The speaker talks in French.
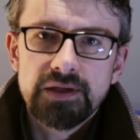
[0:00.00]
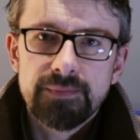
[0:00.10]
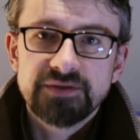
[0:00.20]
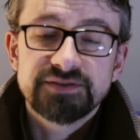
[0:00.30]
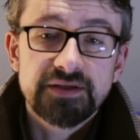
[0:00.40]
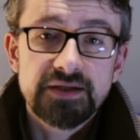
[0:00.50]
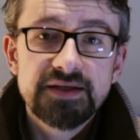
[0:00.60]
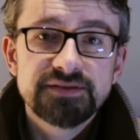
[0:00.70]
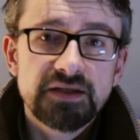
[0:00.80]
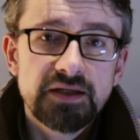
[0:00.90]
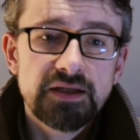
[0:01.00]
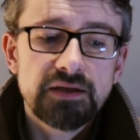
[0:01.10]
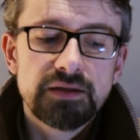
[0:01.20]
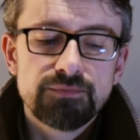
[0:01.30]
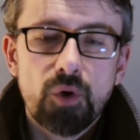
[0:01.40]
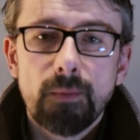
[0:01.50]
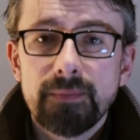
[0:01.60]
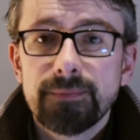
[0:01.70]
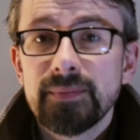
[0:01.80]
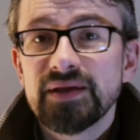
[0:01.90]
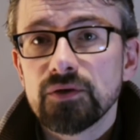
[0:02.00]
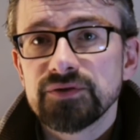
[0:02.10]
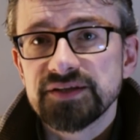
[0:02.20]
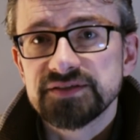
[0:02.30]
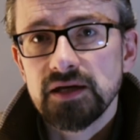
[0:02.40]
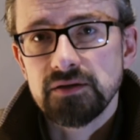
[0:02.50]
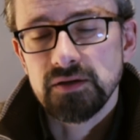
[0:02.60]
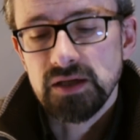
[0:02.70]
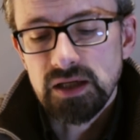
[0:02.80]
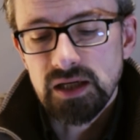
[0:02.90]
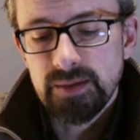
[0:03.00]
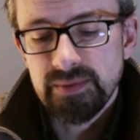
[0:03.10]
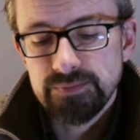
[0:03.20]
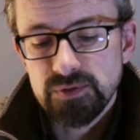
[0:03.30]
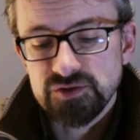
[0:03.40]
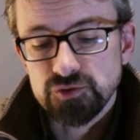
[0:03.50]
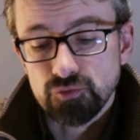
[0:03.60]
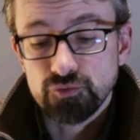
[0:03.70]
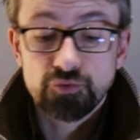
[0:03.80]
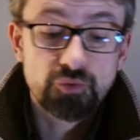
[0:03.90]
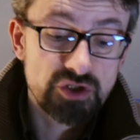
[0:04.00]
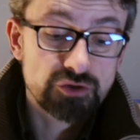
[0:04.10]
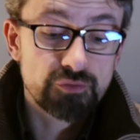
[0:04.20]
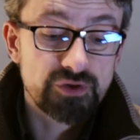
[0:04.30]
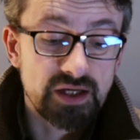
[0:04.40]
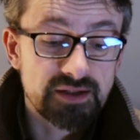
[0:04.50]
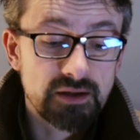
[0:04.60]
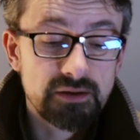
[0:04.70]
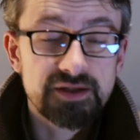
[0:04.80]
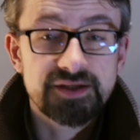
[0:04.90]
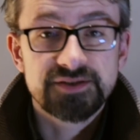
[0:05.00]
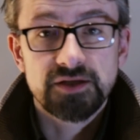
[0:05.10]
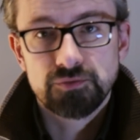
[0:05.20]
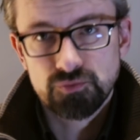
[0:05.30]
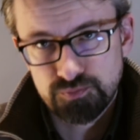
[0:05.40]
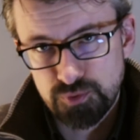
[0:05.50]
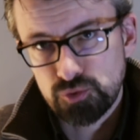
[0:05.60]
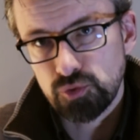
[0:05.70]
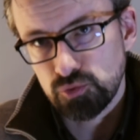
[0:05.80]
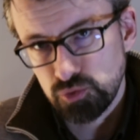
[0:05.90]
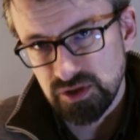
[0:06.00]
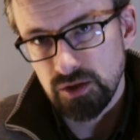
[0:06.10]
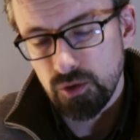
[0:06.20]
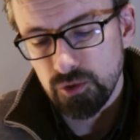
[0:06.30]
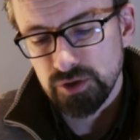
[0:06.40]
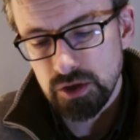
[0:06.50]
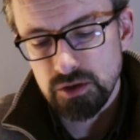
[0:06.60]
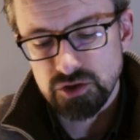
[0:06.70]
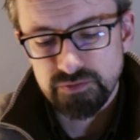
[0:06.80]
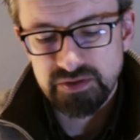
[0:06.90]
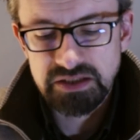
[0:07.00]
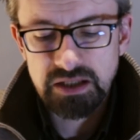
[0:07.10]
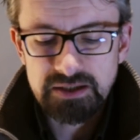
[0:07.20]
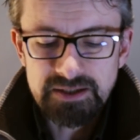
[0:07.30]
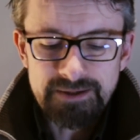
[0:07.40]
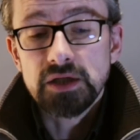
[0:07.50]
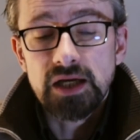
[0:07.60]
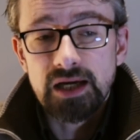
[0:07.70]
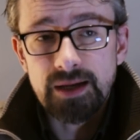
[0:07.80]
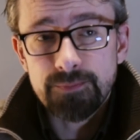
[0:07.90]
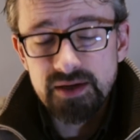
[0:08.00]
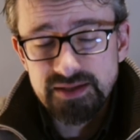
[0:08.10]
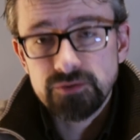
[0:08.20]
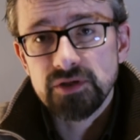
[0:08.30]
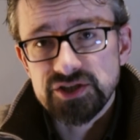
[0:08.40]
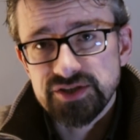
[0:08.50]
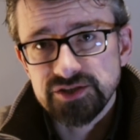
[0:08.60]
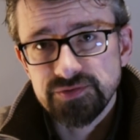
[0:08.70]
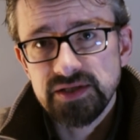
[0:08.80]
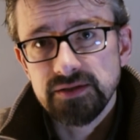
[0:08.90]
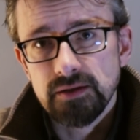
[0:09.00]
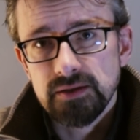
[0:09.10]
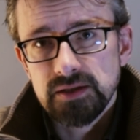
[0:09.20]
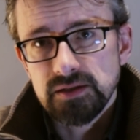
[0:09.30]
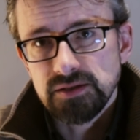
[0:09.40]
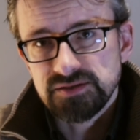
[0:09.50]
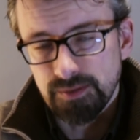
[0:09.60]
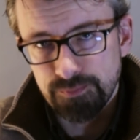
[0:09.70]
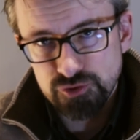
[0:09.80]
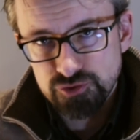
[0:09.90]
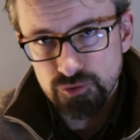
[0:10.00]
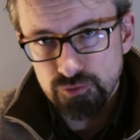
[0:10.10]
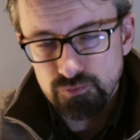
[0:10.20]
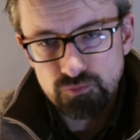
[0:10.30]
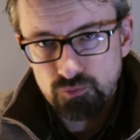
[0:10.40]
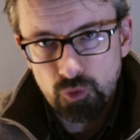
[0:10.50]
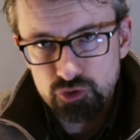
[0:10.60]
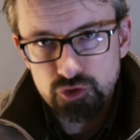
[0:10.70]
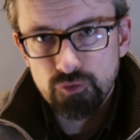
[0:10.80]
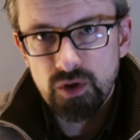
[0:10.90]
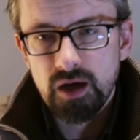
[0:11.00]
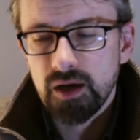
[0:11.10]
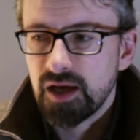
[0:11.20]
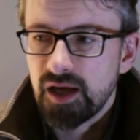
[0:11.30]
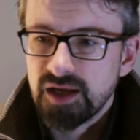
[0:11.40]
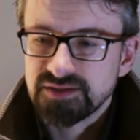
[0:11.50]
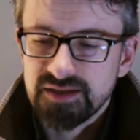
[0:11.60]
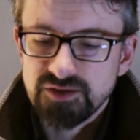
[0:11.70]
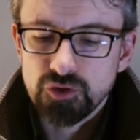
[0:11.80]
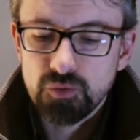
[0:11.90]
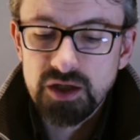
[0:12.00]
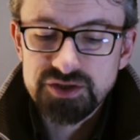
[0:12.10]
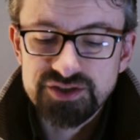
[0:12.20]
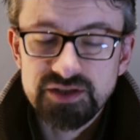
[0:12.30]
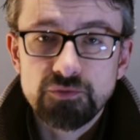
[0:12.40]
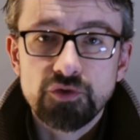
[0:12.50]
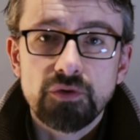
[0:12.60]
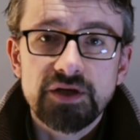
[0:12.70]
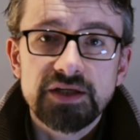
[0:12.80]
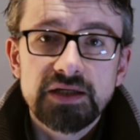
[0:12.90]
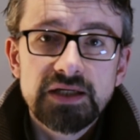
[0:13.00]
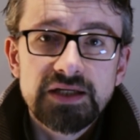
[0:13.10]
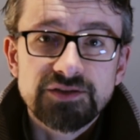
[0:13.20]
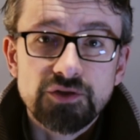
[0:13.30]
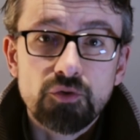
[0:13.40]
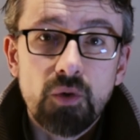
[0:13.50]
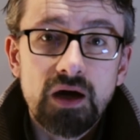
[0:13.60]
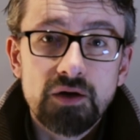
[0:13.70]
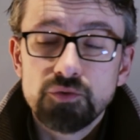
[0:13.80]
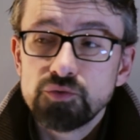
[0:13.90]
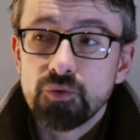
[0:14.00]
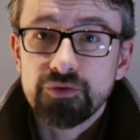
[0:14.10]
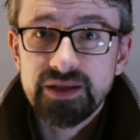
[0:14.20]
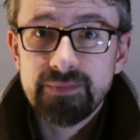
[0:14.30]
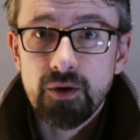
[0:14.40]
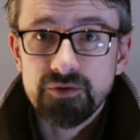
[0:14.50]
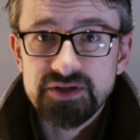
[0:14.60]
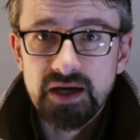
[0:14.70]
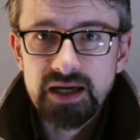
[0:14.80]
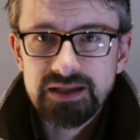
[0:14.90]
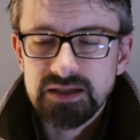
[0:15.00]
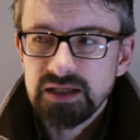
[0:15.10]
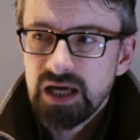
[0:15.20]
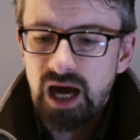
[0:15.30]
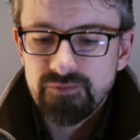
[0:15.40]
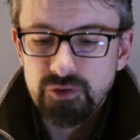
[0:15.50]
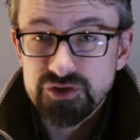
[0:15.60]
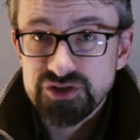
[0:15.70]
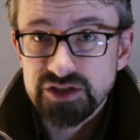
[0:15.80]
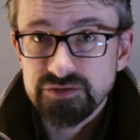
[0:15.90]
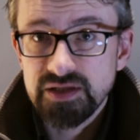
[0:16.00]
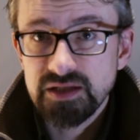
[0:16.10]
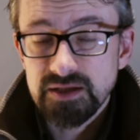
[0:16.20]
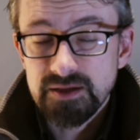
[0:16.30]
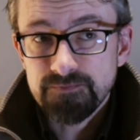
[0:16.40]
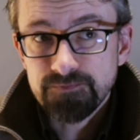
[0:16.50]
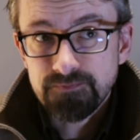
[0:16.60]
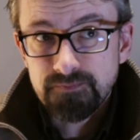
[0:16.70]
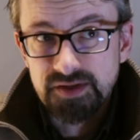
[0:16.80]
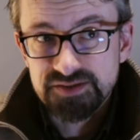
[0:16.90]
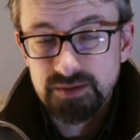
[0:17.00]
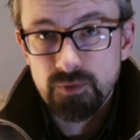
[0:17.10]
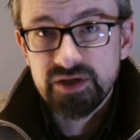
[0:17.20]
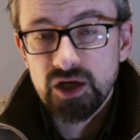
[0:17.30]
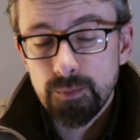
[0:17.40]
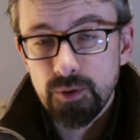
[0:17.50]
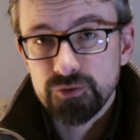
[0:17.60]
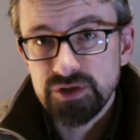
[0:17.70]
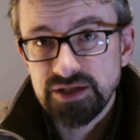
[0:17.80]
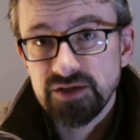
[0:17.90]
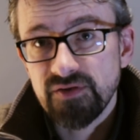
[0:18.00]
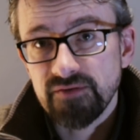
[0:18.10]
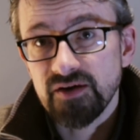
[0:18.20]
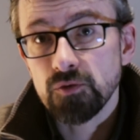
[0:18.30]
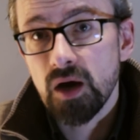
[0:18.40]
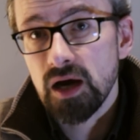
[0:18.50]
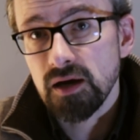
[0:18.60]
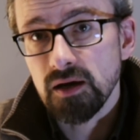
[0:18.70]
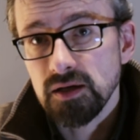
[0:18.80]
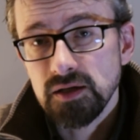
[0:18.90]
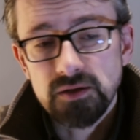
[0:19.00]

bonnes analyses et ils ne pourront pas, mettre en exergue les manipulations. Donc ils ont voulu quelqu'un, et c'est plutôt tout à leur honneur, j'avais dit. dire. La politique de la chaise vide, ça peut se concevoir à, certains endroits. J'estime que dans les endroits où on débat en direct, avoir une chaise vide, c'est manquer l'opportunité de faire valoir